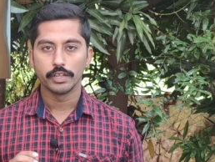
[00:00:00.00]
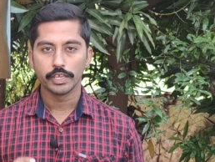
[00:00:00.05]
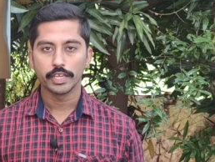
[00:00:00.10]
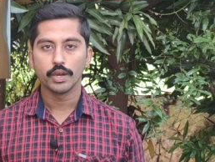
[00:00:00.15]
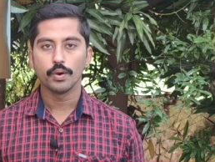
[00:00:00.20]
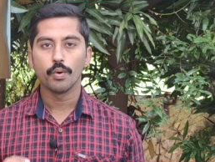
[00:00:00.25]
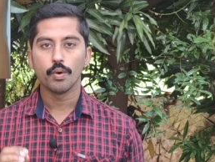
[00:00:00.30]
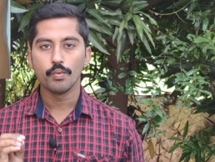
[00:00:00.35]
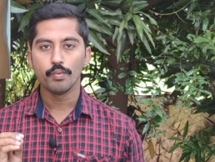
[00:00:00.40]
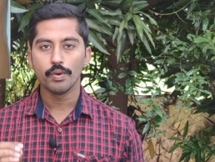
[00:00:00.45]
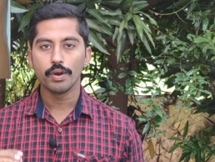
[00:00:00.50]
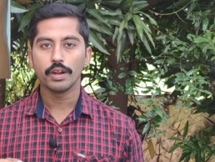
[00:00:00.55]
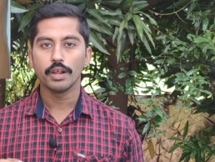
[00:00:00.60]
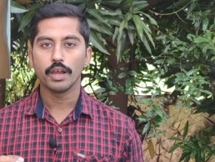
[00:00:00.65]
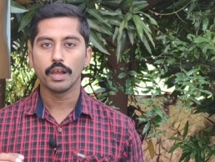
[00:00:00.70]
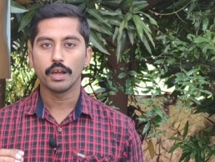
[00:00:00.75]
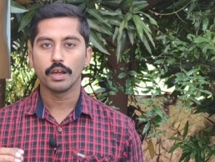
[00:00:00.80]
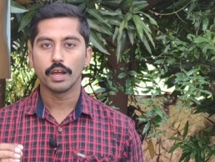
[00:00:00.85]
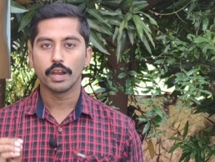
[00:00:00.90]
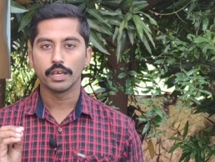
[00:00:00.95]
நீங்க ஒவ்வொரு
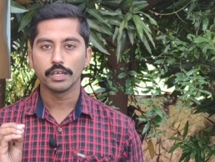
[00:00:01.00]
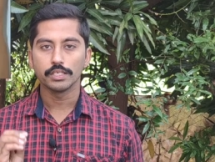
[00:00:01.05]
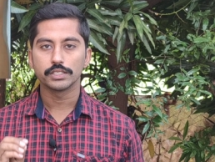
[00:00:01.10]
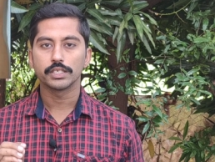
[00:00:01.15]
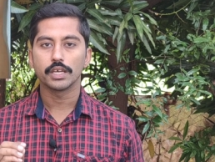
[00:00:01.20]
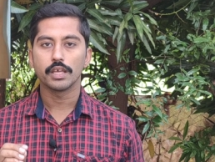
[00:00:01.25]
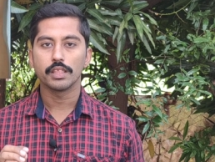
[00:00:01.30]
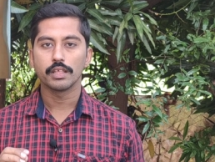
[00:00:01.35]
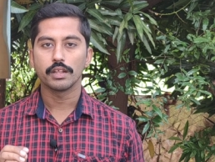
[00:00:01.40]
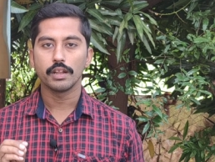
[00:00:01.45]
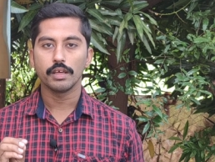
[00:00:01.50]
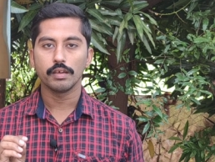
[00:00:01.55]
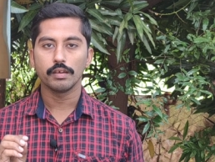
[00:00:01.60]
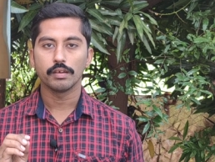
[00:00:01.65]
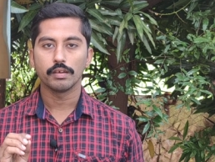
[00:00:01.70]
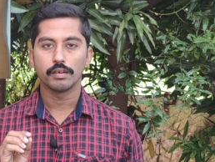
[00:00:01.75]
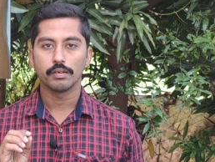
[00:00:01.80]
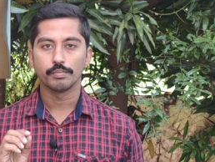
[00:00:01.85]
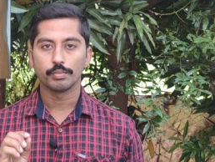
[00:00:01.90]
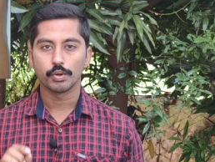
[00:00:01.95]
அழகு சாதன
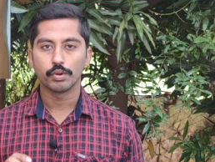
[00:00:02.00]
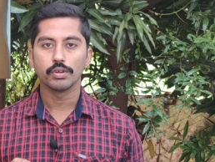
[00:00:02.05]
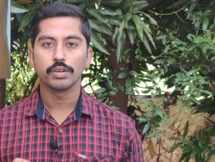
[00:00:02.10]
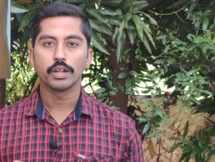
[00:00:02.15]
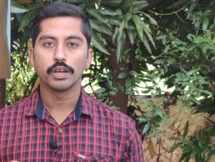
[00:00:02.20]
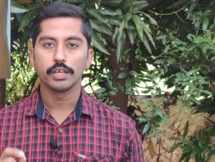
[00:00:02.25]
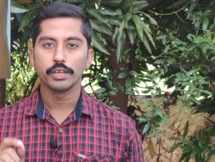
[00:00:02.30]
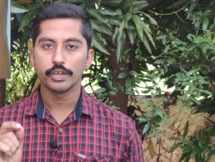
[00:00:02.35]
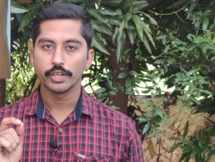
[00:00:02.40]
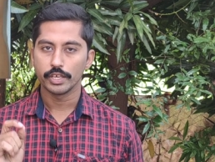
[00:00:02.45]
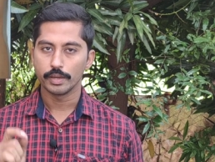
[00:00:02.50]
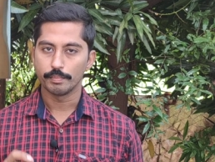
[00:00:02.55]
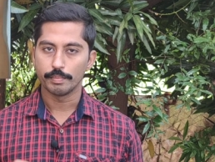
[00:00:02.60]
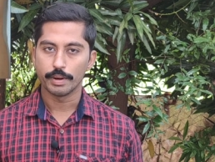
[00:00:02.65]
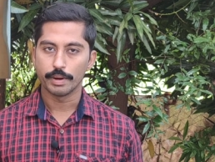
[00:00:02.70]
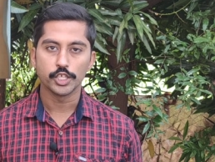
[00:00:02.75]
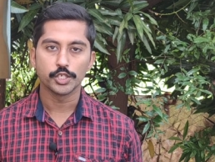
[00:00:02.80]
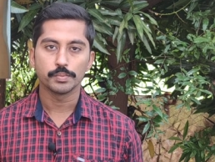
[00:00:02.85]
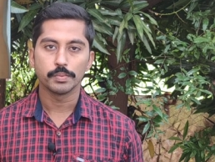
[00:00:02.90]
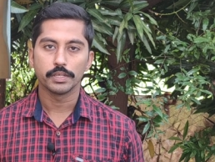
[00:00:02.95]
பொருட்களையும் நீங்க
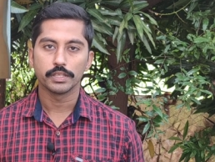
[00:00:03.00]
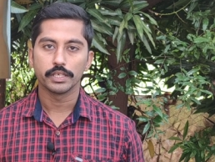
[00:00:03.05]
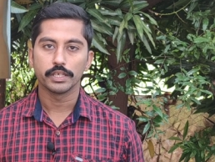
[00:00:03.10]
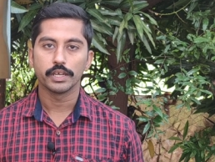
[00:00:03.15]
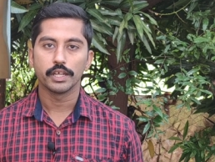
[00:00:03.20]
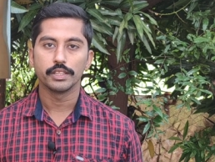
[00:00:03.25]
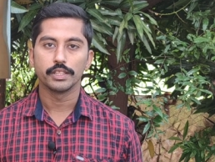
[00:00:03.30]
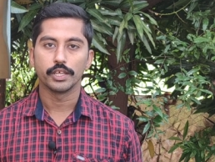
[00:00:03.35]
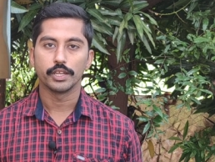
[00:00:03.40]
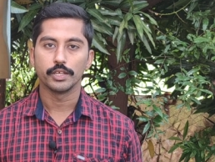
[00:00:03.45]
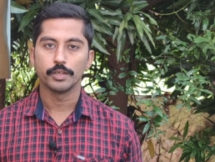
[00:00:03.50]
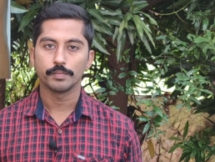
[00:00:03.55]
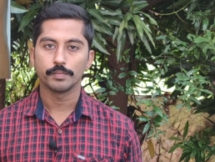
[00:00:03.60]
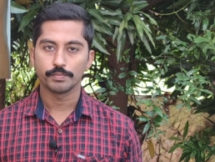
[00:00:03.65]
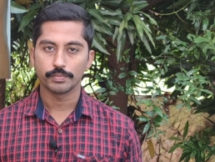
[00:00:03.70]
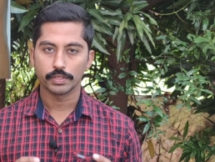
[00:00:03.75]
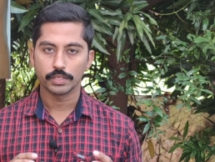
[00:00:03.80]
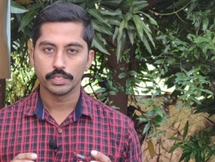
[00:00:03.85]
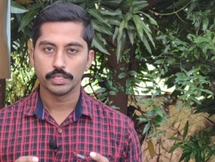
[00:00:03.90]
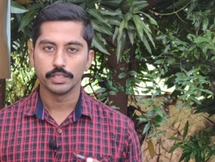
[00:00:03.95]
படிச்சு பாத்தீங்கன்னா தெரியும்
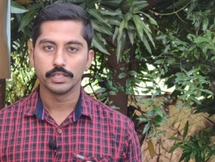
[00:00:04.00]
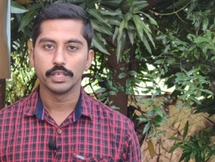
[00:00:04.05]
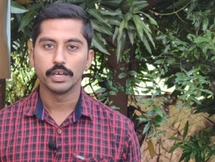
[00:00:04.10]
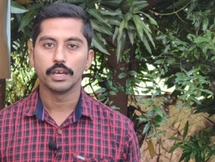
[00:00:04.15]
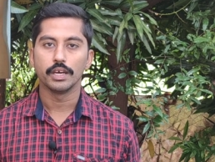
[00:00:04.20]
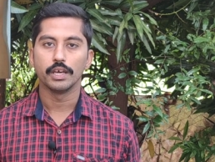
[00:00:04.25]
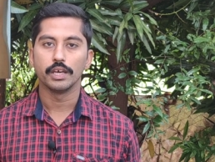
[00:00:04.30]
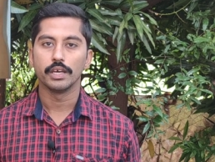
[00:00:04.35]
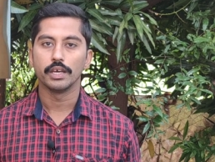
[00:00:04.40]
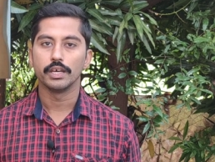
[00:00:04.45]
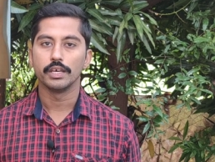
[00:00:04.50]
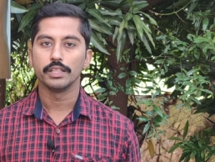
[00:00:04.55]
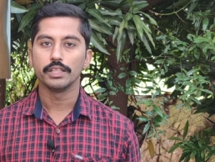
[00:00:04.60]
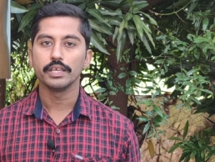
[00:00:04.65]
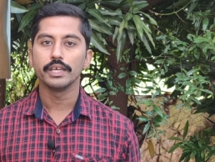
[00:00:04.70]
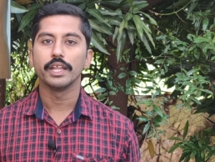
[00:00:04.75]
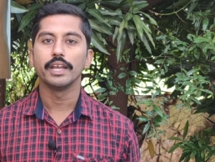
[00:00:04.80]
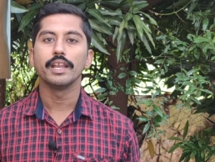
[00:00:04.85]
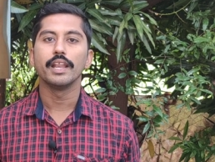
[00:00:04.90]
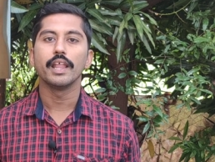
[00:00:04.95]
இந்த
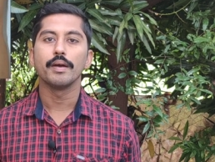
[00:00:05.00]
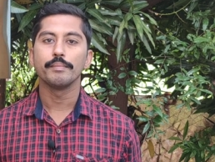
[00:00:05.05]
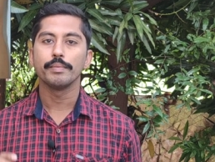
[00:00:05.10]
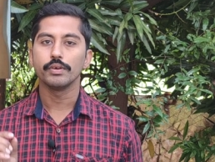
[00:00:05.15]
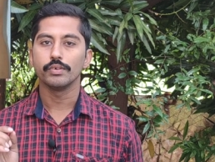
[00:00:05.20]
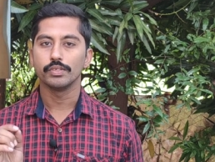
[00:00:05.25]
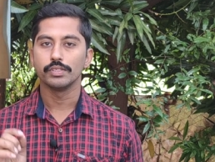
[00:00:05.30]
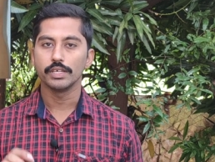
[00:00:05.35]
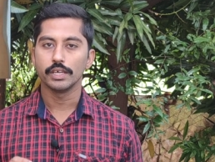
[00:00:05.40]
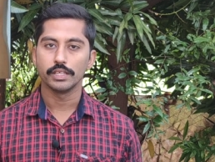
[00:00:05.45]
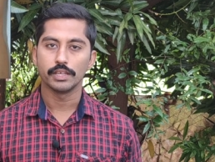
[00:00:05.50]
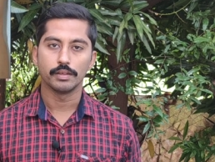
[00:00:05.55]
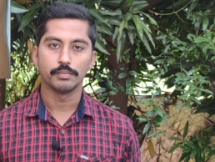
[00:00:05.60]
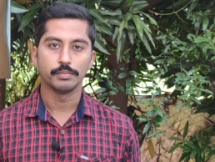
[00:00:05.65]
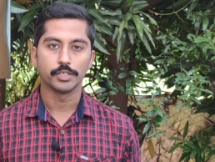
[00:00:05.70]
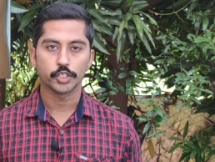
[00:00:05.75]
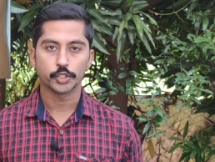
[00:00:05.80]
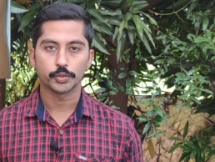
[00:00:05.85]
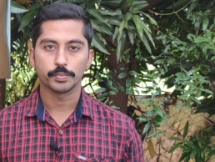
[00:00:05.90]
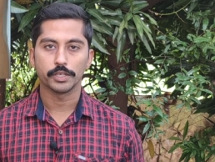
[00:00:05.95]
இது எல்லாமே வந்து அதுல
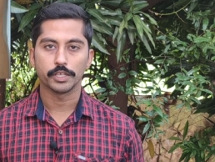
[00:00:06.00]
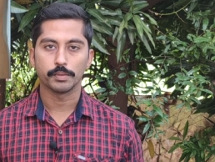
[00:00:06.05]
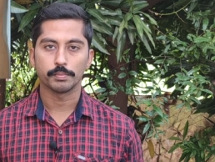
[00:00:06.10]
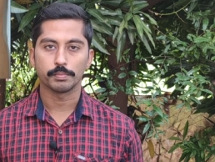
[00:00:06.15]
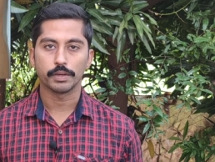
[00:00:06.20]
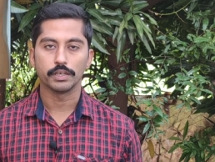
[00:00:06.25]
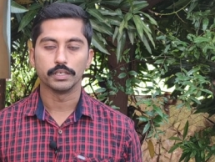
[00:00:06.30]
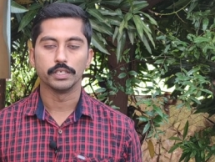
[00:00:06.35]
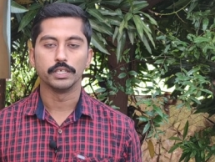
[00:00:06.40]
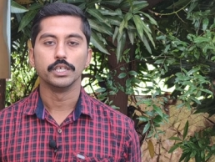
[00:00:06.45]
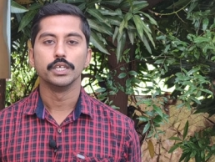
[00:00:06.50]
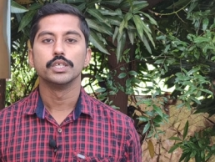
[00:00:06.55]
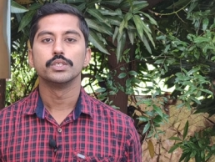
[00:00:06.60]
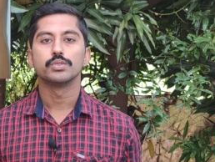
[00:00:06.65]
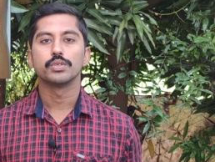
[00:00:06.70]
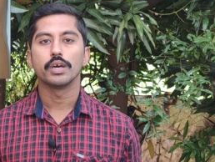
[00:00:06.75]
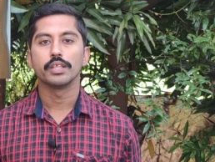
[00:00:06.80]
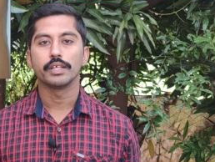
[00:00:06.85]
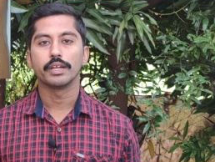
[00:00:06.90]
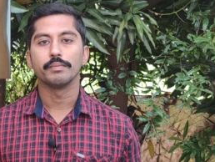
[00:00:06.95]
மிக்ஸ் பண்ணிருப்பாங்க
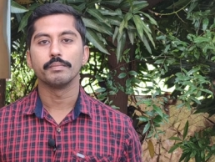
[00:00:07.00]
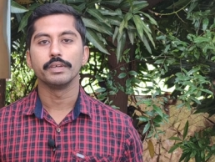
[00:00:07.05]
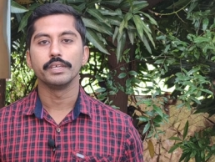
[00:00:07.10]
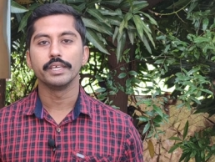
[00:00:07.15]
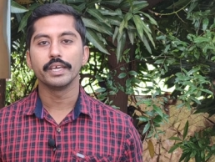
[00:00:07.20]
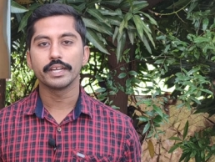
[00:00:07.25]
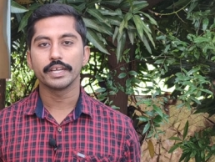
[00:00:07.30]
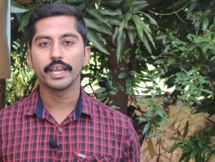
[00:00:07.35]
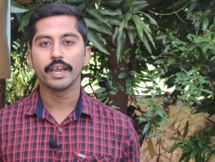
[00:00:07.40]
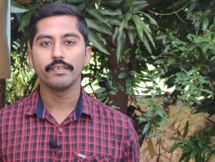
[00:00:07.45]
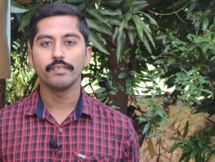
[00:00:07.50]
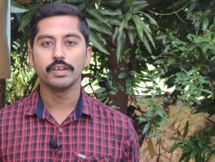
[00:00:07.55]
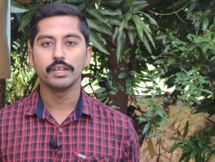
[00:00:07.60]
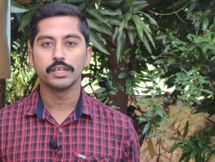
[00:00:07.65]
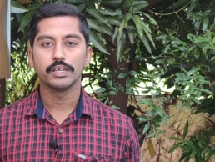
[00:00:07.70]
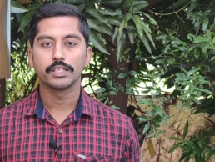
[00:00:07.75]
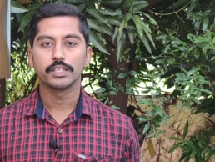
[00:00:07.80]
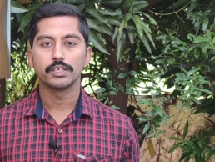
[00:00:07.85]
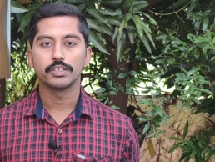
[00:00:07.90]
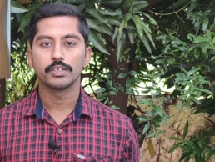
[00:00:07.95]
சோ அதை நம்ம இயற்கையாவே
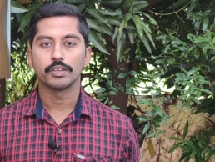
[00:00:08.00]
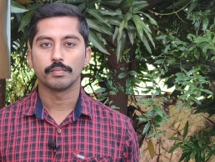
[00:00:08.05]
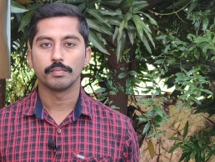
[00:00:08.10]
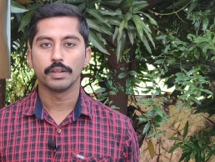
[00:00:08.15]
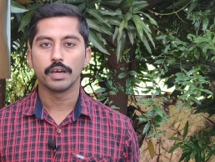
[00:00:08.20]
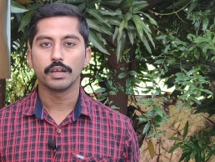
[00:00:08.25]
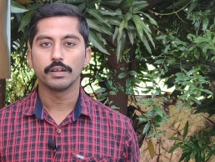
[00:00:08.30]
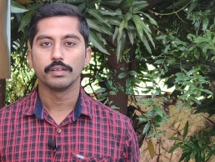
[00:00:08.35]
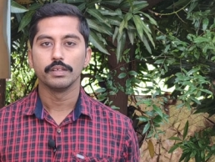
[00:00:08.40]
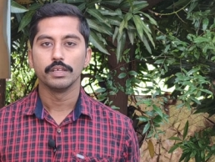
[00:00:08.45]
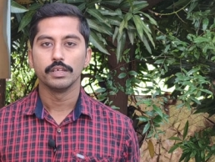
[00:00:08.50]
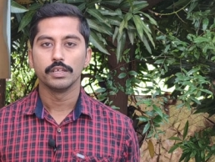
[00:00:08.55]
எடுத்துக்கிட்டோம்னா